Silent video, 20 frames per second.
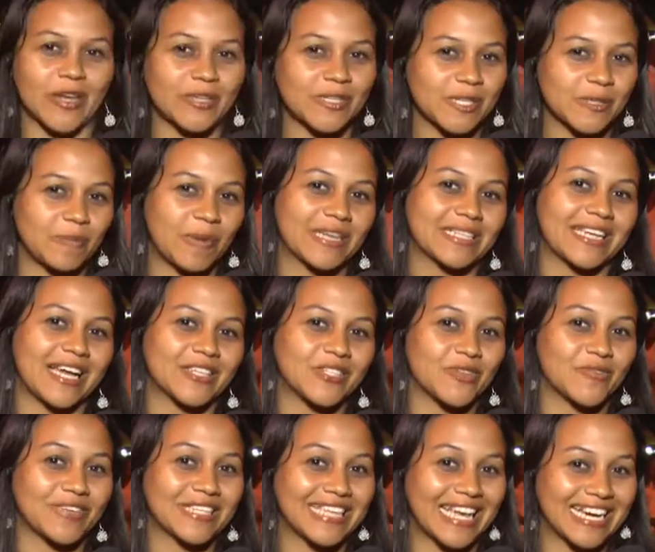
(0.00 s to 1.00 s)
nossa
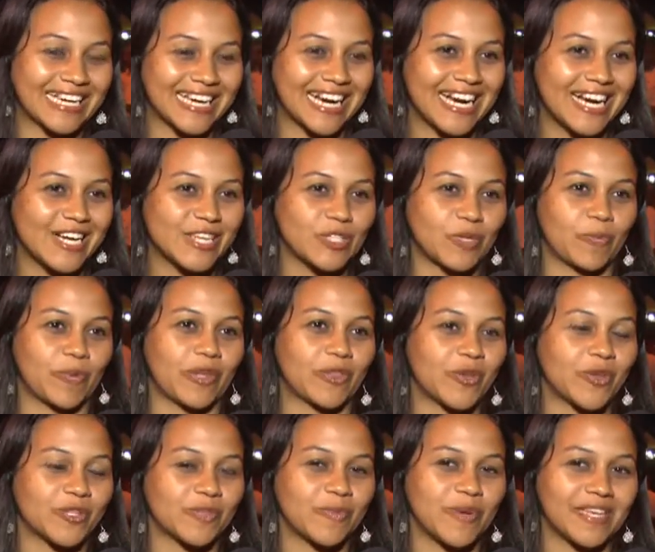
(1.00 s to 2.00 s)
expectativa está grande para
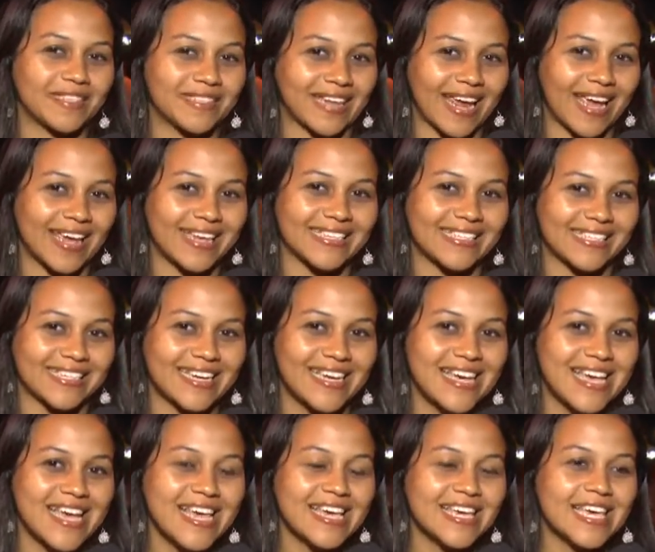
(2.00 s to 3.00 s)
2013
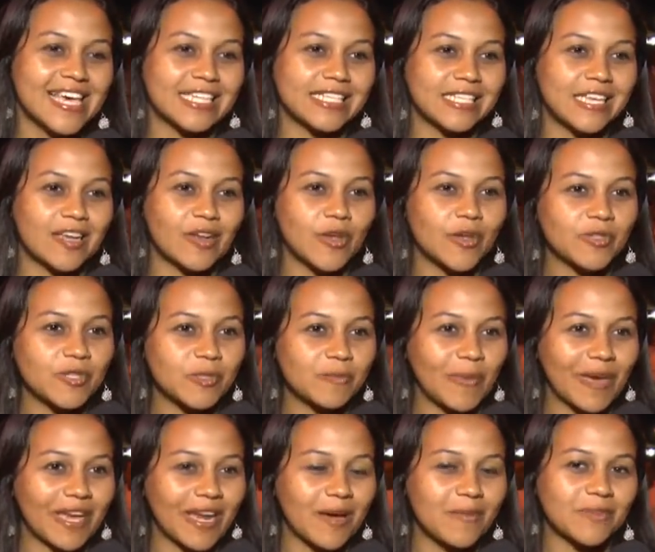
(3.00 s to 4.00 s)
e assim nós
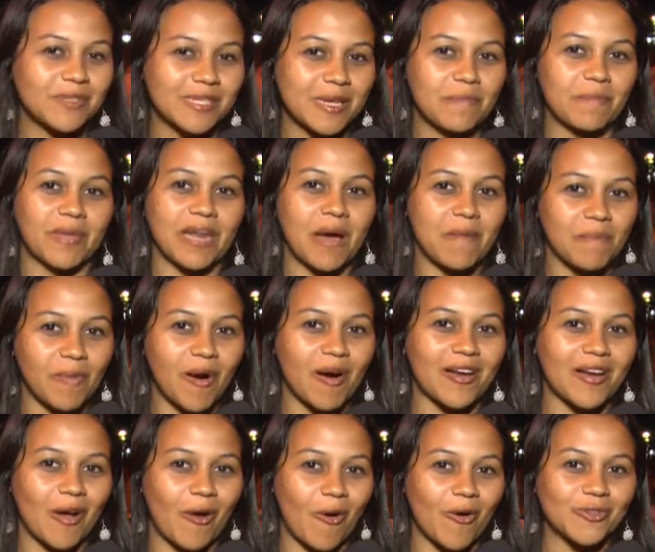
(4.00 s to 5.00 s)
esperamos que
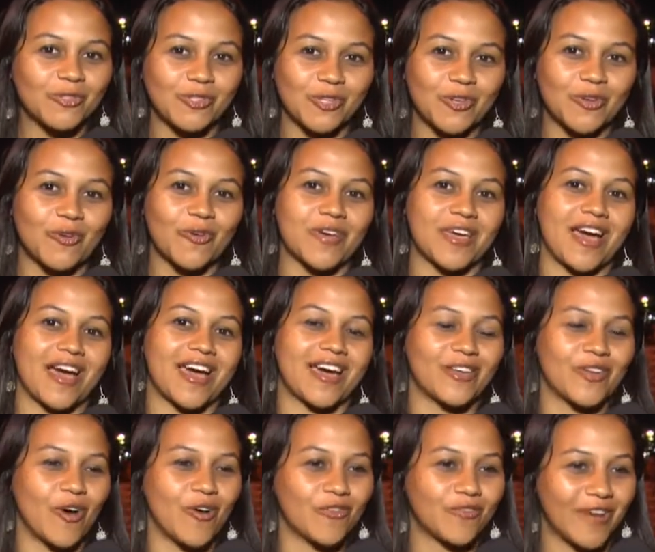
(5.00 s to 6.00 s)
Pirapora continue a
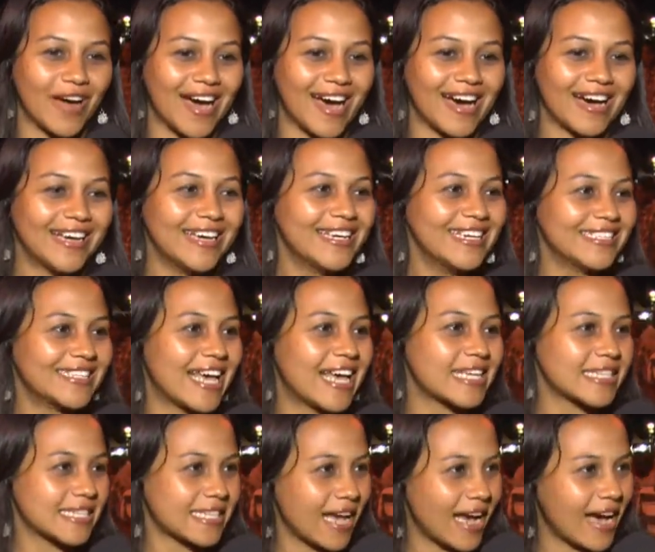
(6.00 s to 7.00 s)
renovar
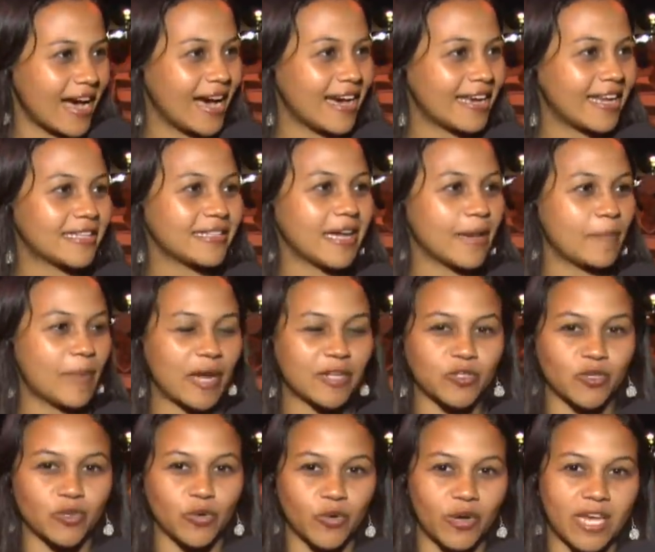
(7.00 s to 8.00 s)
nessa área da
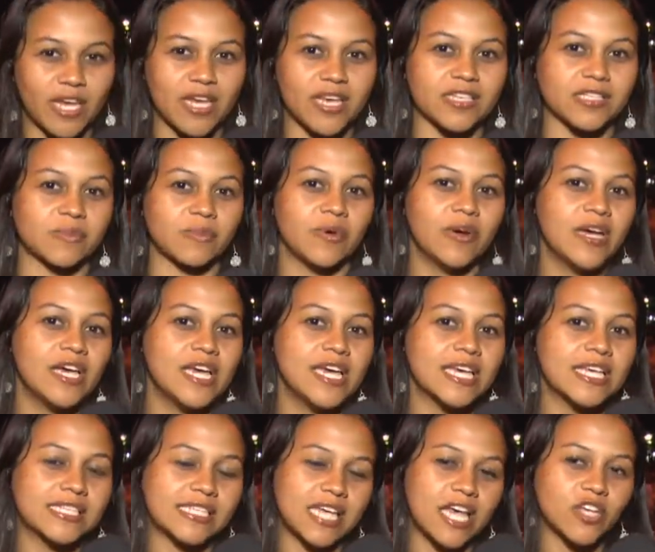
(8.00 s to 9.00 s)
parte de turismo,
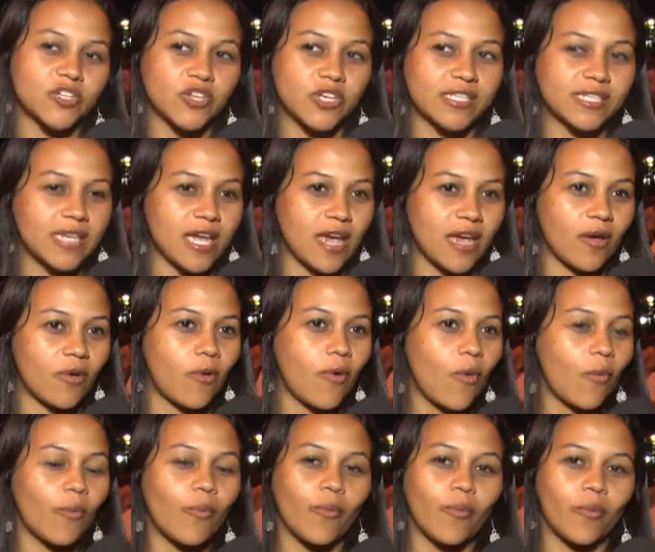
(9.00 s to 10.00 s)
que seja assim
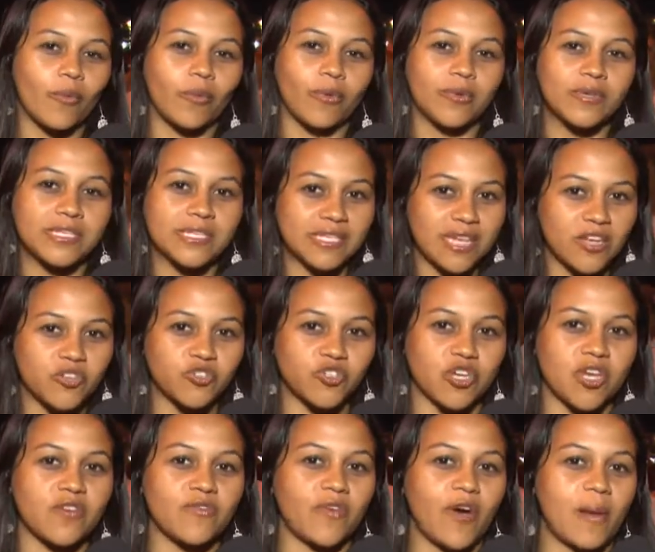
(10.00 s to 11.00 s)
um, um
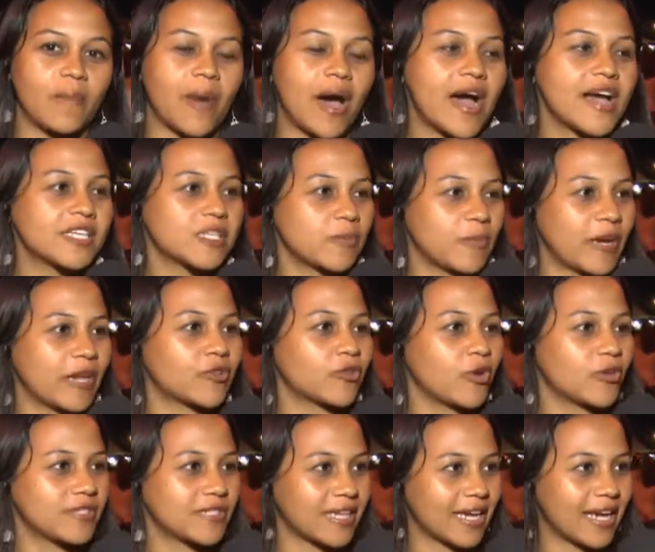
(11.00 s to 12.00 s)
incentivo a mais para
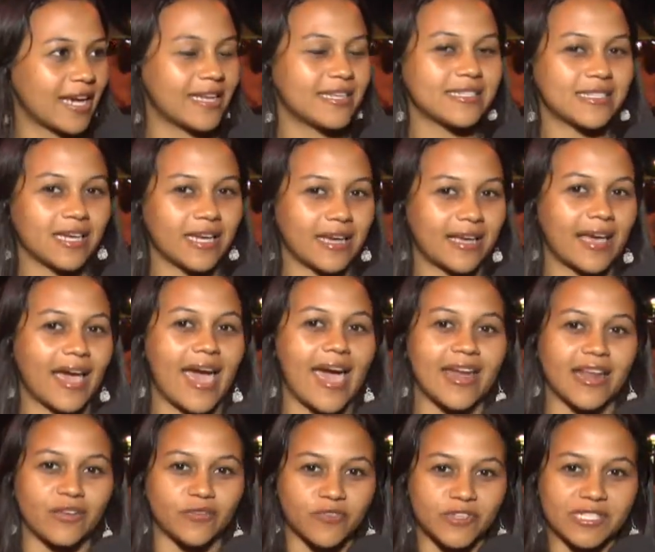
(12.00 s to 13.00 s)
todos aqueles que
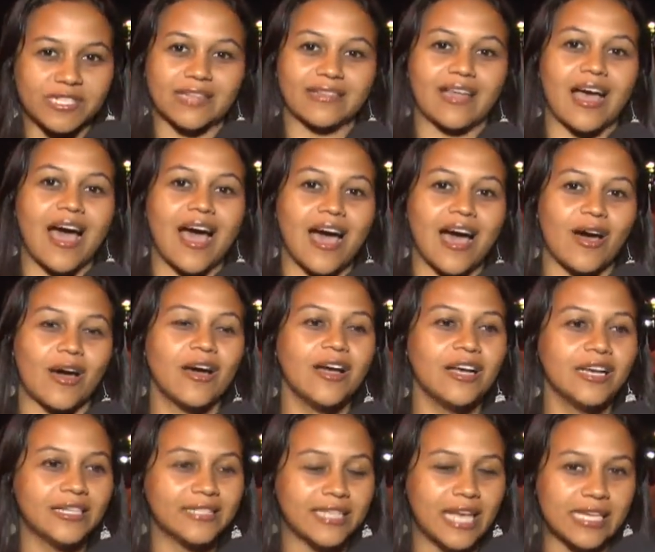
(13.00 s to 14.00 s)
querem visitar
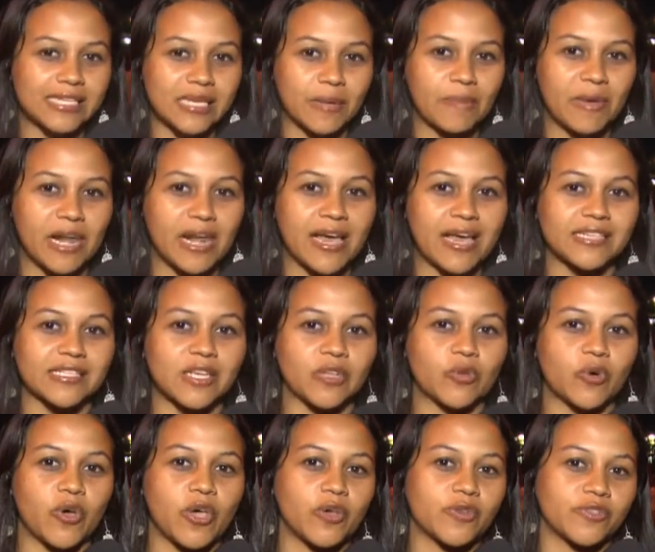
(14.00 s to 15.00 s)
nessa beleza
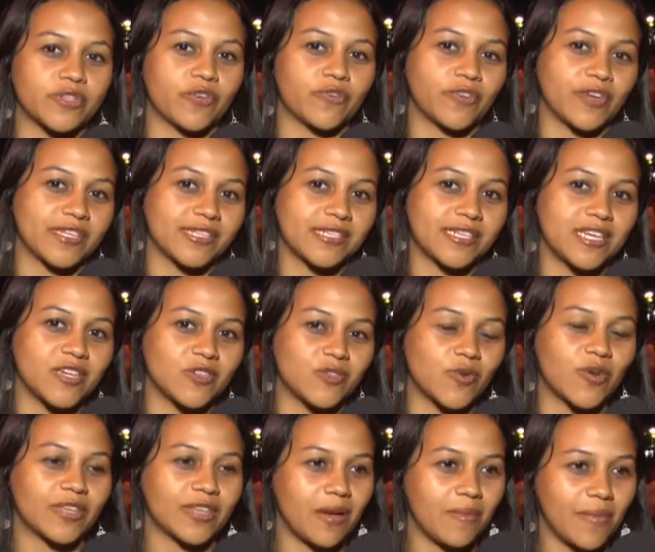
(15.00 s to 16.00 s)
do Rio São
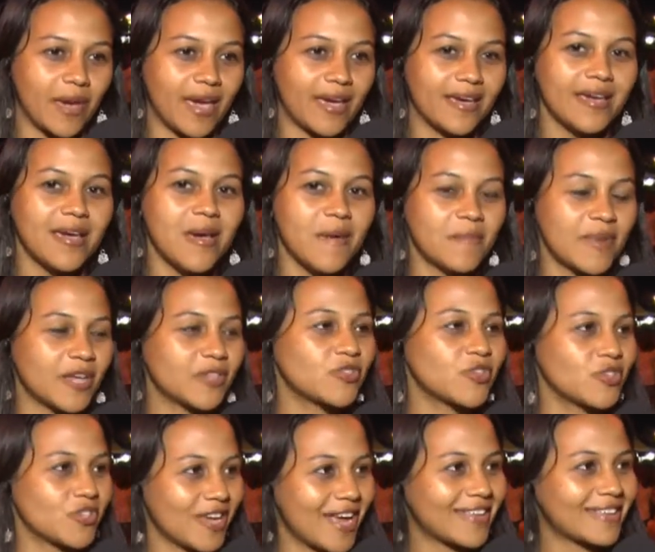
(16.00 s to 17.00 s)
Francisco e também
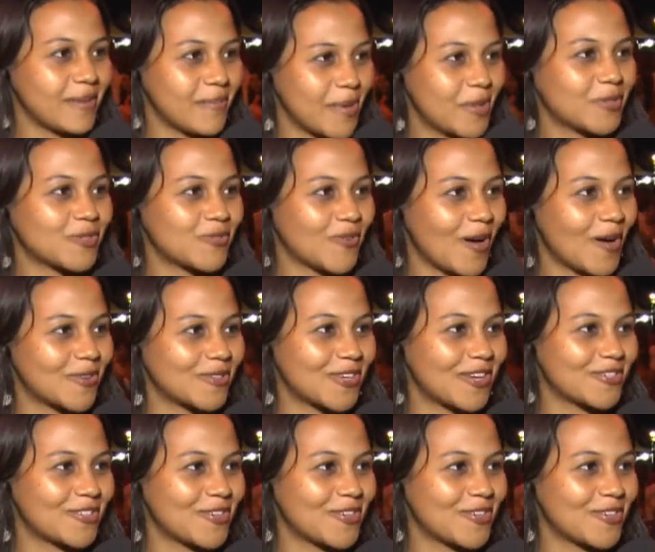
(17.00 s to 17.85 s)
prestigiar também os fogos de